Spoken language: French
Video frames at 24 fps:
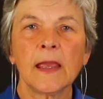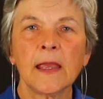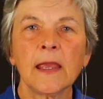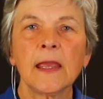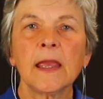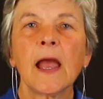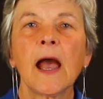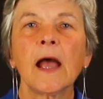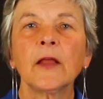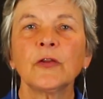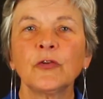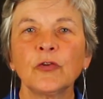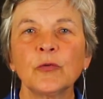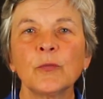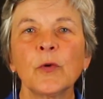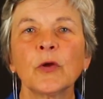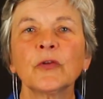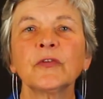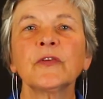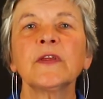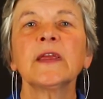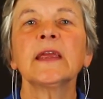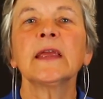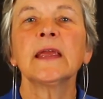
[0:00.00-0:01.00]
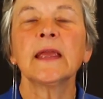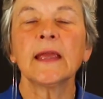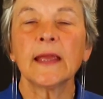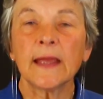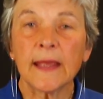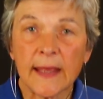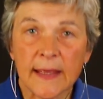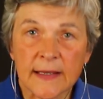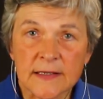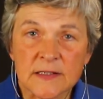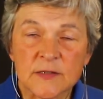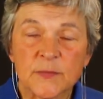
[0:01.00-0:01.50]
Et à demander
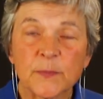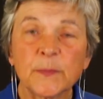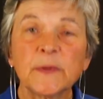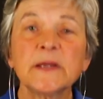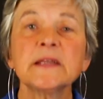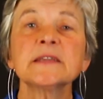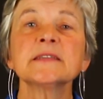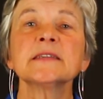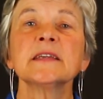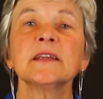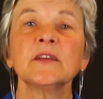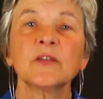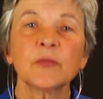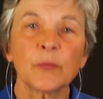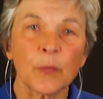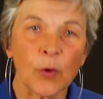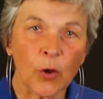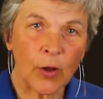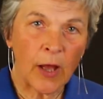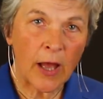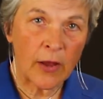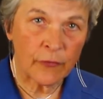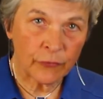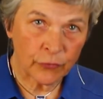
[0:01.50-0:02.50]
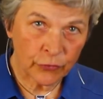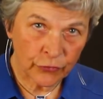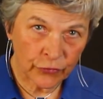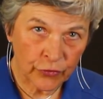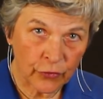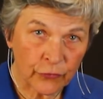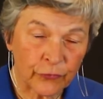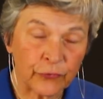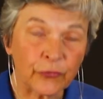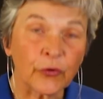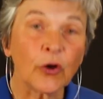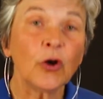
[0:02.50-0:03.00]
explicitement à vos
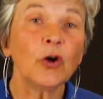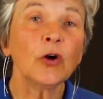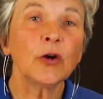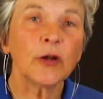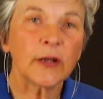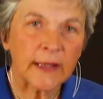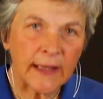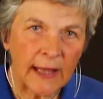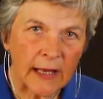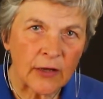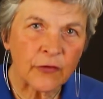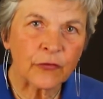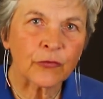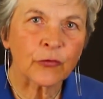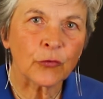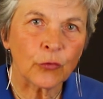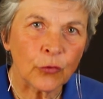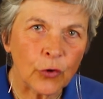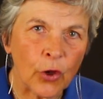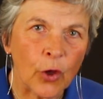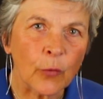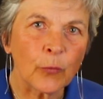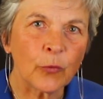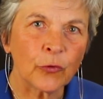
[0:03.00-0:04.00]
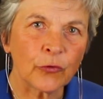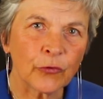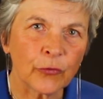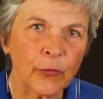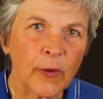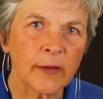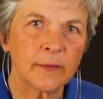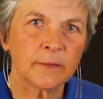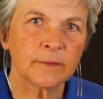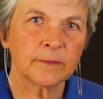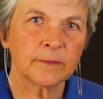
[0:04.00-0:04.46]
enfants quels sont leurs besoins.